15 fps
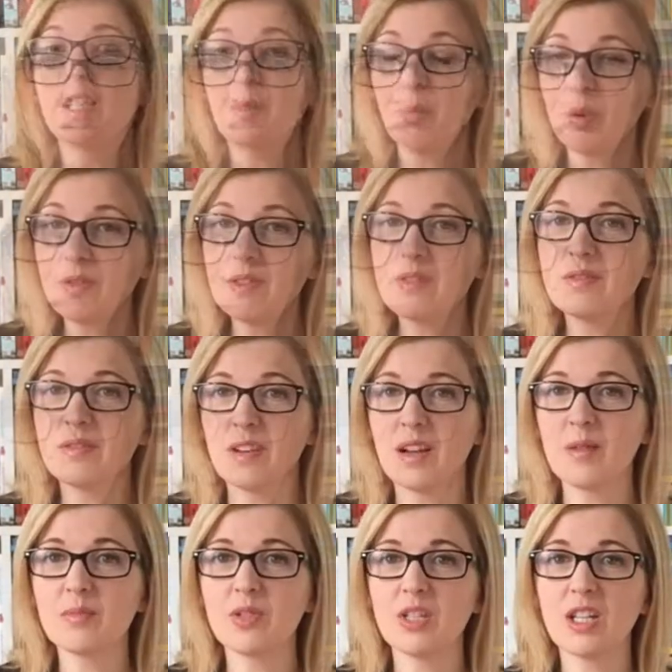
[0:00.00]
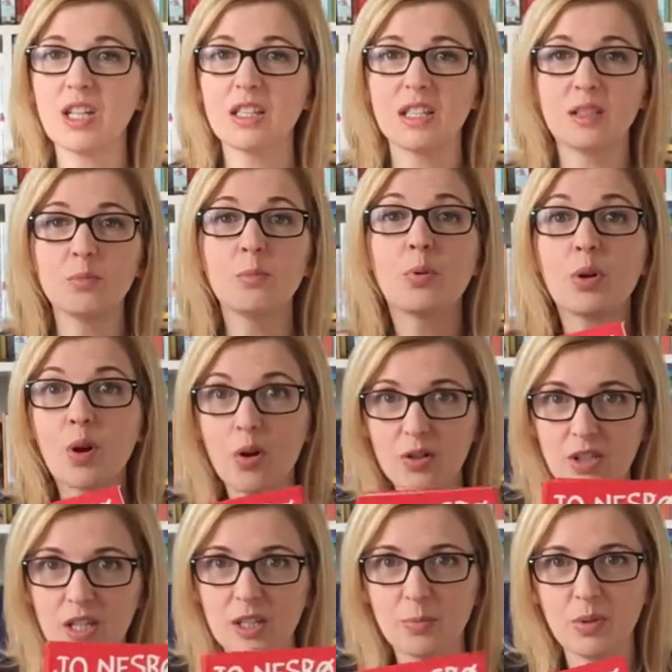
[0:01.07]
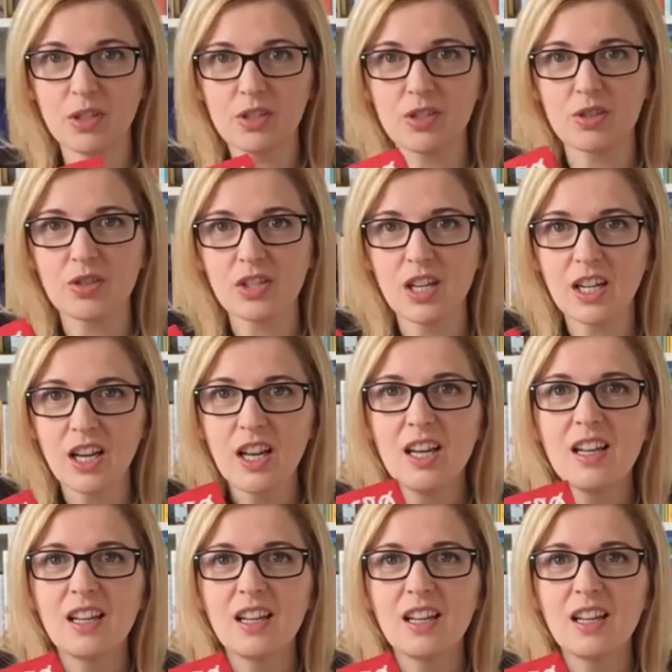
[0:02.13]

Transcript: I powiem Wam, że ten proszek pierdzioszek